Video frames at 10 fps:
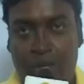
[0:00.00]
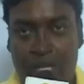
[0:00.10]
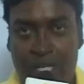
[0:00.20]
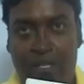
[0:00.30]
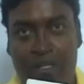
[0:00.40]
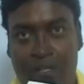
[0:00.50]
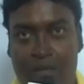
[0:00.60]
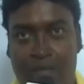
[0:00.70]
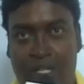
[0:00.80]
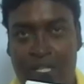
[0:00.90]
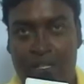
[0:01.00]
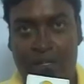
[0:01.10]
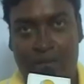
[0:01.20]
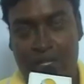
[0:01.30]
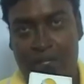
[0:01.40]
ஏகே டாட் காம்
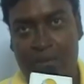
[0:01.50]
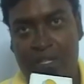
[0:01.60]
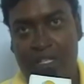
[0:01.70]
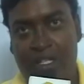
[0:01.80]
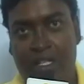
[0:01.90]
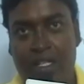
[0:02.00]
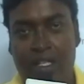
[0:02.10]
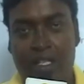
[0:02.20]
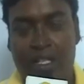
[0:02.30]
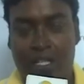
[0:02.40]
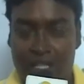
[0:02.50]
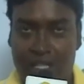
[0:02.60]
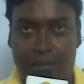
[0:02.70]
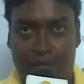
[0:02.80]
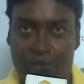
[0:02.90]
நேர்களுக்கு வணக்கம் நான்
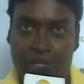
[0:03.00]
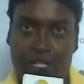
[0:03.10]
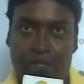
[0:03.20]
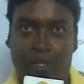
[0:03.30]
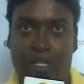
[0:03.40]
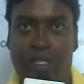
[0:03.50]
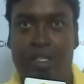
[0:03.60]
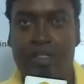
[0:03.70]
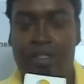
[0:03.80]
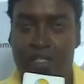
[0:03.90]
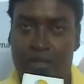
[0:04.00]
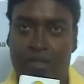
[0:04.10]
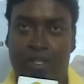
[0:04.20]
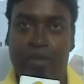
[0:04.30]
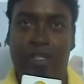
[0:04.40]
தான் அந்த படத்தோட இயக்குனர்
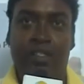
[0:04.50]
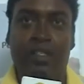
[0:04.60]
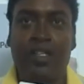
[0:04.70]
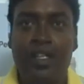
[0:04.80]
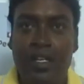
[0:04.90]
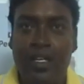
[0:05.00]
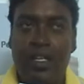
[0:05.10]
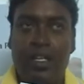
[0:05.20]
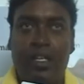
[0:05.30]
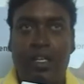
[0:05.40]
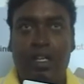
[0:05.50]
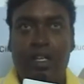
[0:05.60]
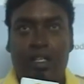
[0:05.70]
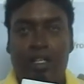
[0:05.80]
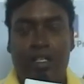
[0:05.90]
சஞ்சீவ் ஸ்ரீனிவாஸ்
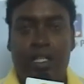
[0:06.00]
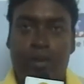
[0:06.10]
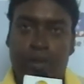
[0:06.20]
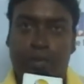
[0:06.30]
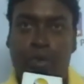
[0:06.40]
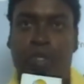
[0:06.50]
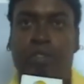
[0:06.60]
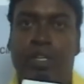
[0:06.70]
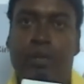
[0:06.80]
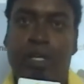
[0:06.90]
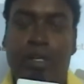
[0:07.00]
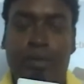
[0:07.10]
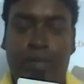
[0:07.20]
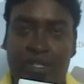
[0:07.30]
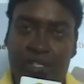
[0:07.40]
இந்த படம் போர் சினிமா
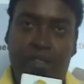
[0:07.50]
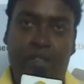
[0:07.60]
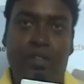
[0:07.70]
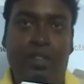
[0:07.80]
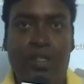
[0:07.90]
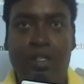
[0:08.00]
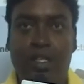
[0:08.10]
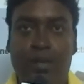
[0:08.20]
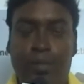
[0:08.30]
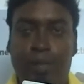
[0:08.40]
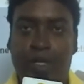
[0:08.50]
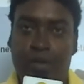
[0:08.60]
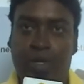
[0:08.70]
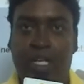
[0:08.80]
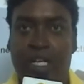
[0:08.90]
பிரசன்ஸ்
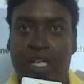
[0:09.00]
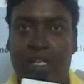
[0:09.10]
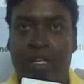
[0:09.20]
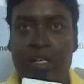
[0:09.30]
பின்னொன்று கண்டேன்